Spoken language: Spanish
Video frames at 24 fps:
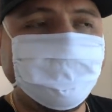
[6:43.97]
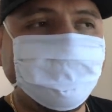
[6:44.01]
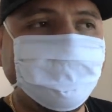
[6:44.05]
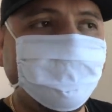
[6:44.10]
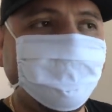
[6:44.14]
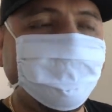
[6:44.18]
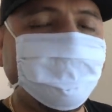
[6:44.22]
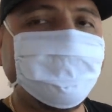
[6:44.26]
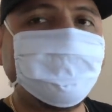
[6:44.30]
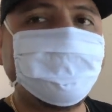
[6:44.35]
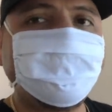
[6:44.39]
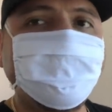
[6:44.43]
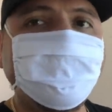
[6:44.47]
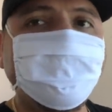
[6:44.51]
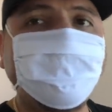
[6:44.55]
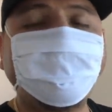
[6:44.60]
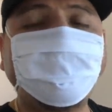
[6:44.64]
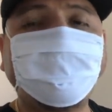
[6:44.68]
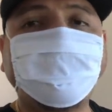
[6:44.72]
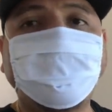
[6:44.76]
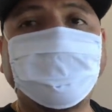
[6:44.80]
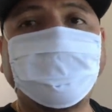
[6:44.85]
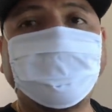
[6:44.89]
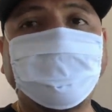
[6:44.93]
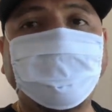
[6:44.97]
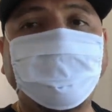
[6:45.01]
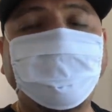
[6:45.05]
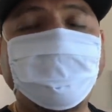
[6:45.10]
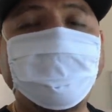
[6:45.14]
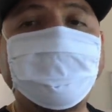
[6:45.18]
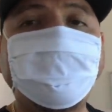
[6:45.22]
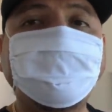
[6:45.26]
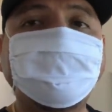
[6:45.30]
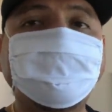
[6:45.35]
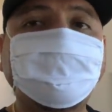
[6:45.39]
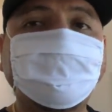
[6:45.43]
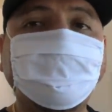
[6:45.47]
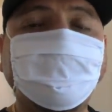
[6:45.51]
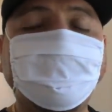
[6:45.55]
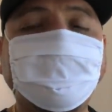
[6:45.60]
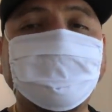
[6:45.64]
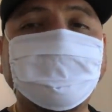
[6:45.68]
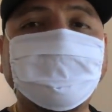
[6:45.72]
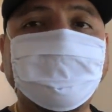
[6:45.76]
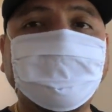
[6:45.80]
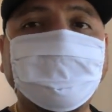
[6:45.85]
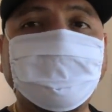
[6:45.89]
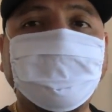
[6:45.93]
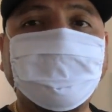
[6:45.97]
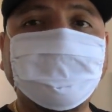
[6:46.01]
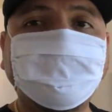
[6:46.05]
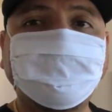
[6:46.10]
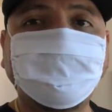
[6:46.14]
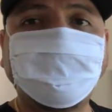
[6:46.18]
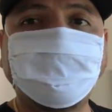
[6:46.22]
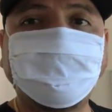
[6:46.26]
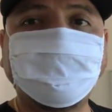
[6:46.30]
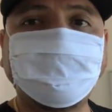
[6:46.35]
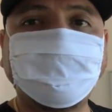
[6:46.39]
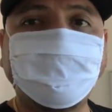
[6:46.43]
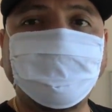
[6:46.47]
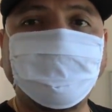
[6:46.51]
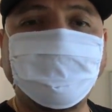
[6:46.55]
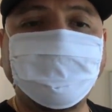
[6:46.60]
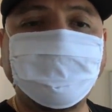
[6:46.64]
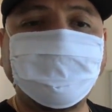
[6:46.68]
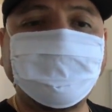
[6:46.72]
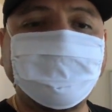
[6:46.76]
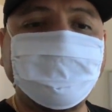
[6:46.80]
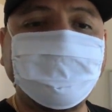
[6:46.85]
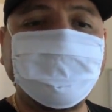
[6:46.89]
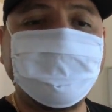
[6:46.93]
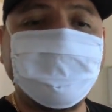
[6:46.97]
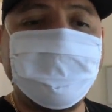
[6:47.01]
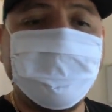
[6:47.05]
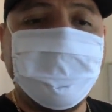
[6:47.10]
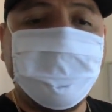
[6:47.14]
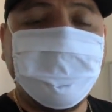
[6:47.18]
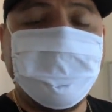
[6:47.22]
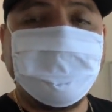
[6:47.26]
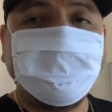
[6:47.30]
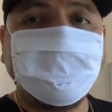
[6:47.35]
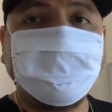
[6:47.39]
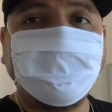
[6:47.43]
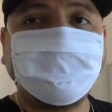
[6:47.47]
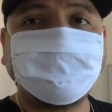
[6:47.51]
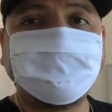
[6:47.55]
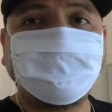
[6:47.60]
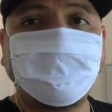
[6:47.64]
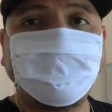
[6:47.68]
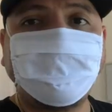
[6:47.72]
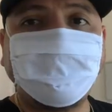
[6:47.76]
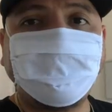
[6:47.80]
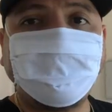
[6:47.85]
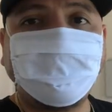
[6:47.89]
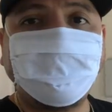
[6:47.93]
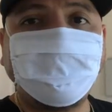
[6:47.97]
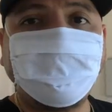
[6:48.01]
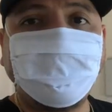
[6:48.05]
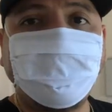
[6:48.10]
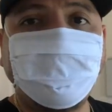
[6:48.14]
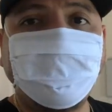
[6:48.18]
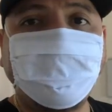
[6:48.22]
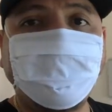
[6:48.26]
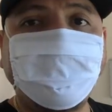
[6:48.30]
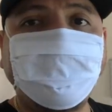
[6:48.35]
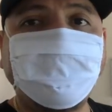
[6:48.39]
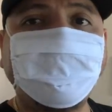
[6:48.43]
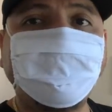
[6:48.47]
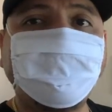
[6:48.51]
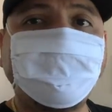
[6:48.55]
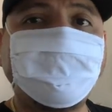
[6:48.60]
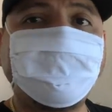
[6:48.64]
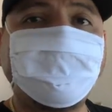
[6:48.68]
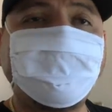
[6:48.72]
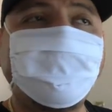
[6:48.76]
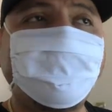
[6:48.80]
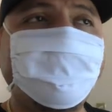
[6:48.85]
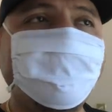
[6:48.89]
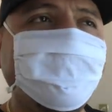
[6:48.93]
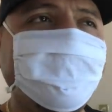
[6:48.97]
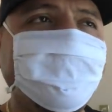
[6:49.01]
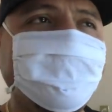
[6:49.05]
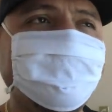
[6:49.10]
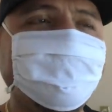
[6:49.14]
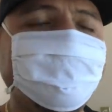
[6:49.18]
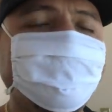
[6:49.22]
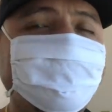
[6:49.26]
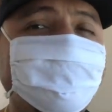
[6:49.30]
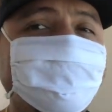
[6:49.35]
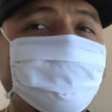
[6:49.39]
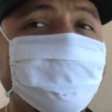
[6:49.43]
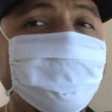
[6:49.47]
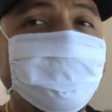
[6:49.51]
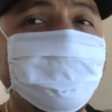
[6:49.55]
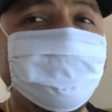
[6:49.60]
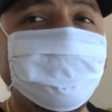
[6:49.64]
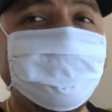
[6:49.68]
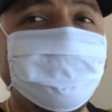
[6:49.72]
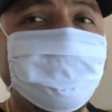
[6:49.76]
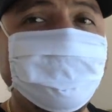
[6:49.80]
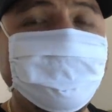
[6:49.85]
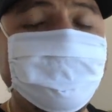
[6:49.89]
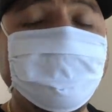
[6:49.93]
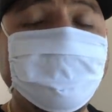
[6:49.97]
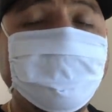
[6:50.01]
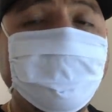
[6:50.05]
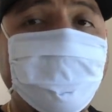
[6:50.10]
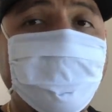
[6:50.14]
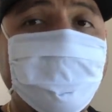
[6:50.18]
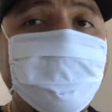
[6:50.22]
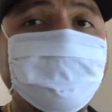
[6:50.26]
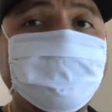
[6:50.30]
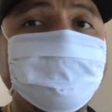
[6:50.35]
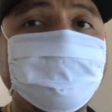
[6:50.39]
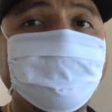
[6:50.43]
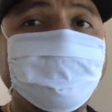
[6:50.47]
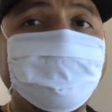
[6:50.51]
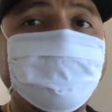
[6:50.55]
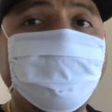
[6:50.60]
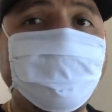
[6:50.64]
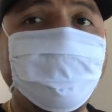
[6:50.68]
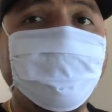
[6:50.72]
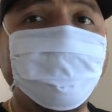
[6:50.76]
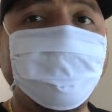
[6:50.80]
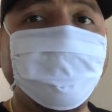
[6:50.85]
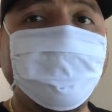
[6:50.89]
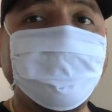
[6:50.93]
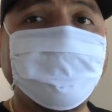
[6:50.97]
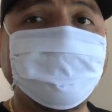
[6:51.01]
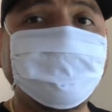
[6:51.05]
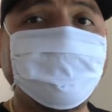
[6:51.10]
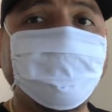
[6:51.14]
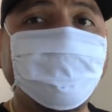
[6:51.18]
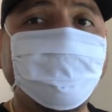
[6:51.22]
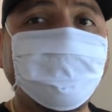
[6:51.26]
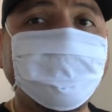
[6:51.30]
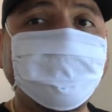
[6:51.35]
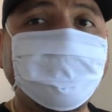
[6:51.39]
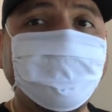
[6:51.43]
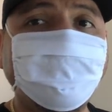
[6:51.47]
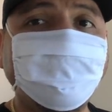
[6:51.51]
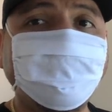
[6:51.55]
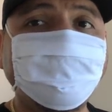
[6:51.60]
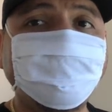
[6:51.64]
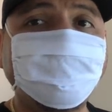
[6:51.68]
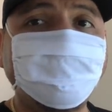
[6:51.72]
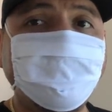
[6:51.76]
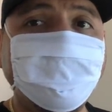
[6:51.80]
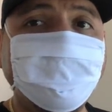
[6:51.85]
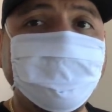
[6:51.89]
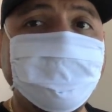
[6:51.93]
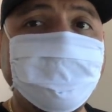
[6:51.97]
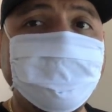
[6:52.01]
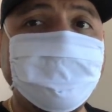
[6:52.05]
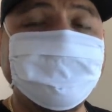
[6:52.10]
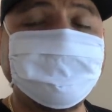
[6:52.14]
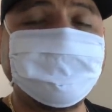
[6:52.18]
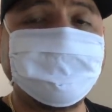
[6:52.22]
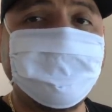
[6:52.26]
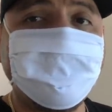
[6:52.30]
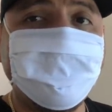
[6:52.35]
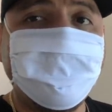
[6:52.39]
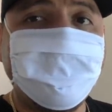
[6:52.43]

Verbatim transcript: Ahorita por ejemplo del stock que tenía las 150 ya se vendieron alrededor de unas 80 e hice otra compra de 52 playeras